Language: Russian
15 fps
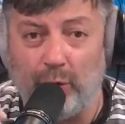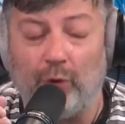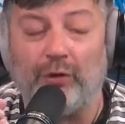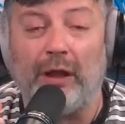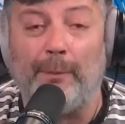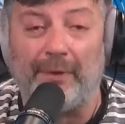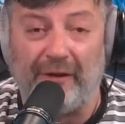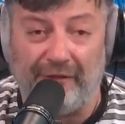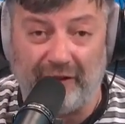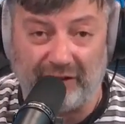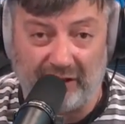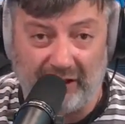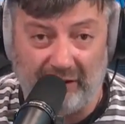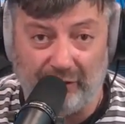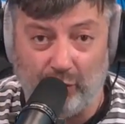и он там
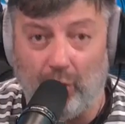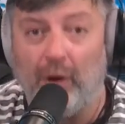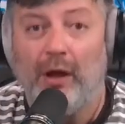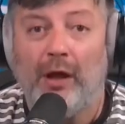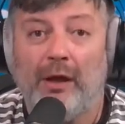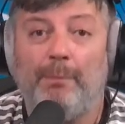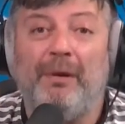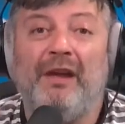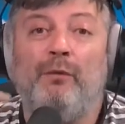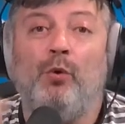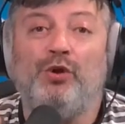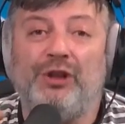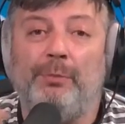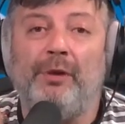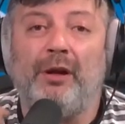профессор давно. По его
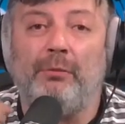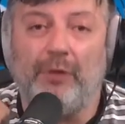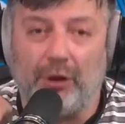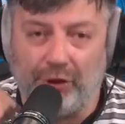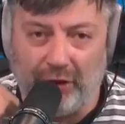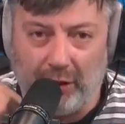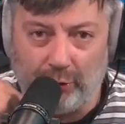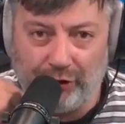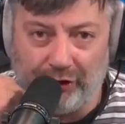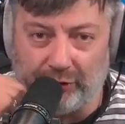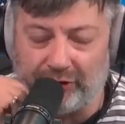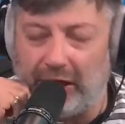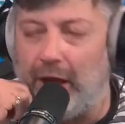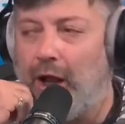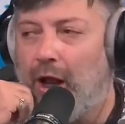учебникам даже я
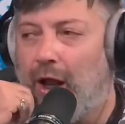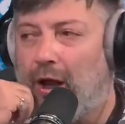учился.